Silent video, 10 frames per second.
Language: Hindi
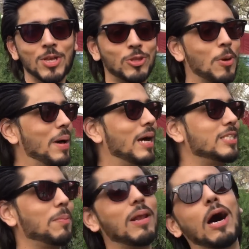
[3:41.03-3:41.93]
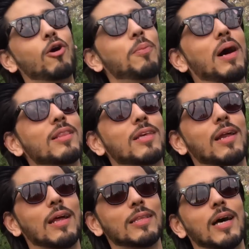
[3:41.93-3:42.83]
तो मैं जब लाउड बात कर
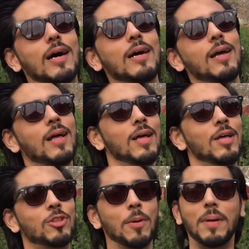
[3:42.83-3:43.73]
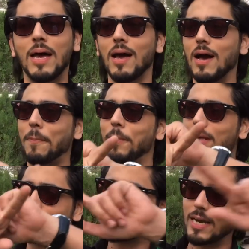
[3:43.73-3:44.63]
रहा था तो मैं
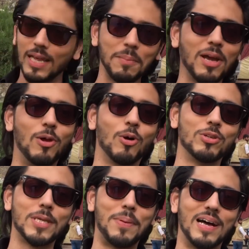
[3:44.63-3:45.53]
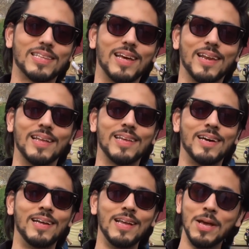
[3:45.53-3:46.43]
अपने स्टेडियम के लोगों से बात कर रहा था
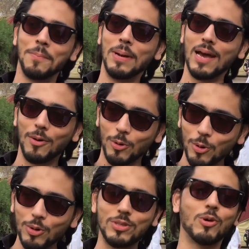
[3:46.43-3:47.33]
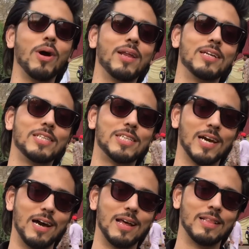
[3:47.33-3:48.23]
मैं उनको एनर्जी
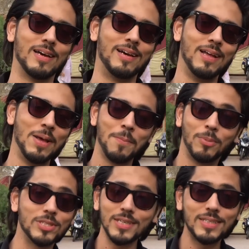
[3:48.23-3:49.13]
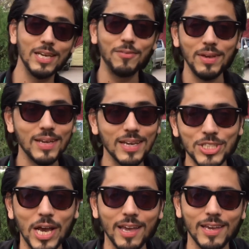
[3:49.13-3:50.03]
जगा रहा था मुझे टीवी के
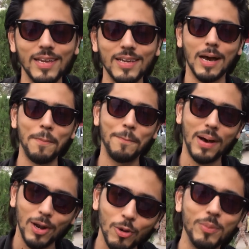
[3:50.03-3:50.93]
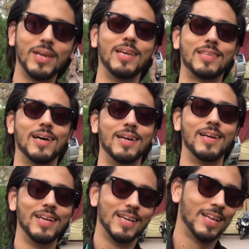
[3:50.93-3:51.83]
शायकीन का मालूम ही नहीं
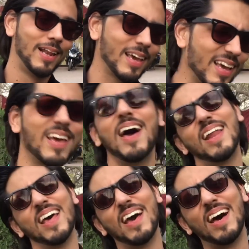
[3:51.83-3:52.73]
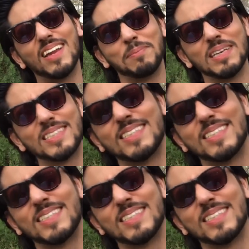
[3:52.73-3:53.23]
था लेकिन खैर है यार बस